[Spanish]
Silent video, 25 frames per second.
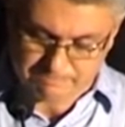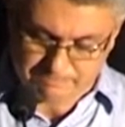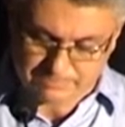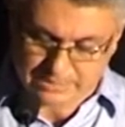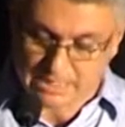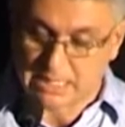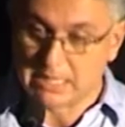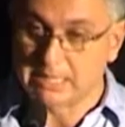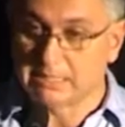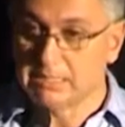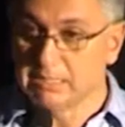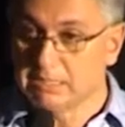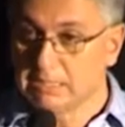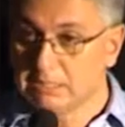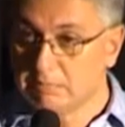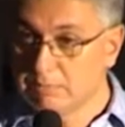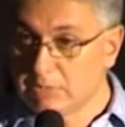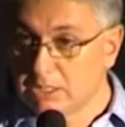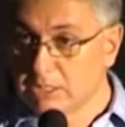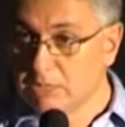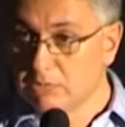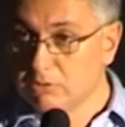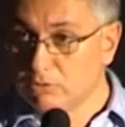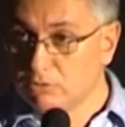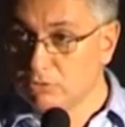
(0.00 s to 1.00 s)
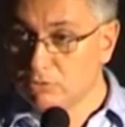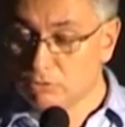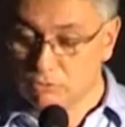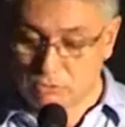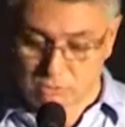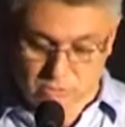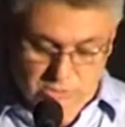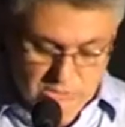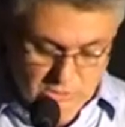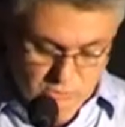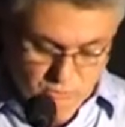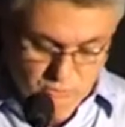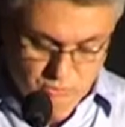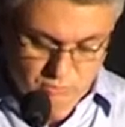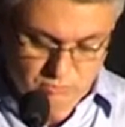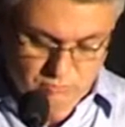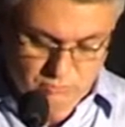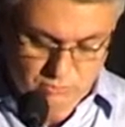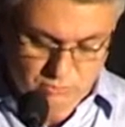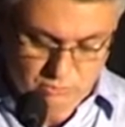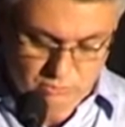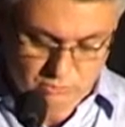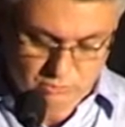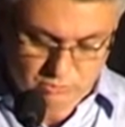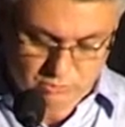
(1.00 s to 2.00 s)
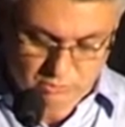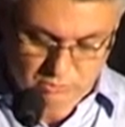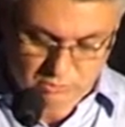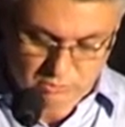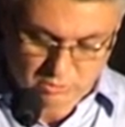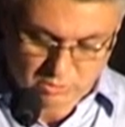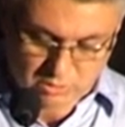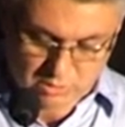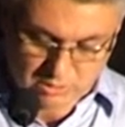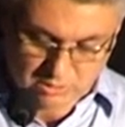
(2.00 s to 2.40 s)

para el rendimiento de los alumnos,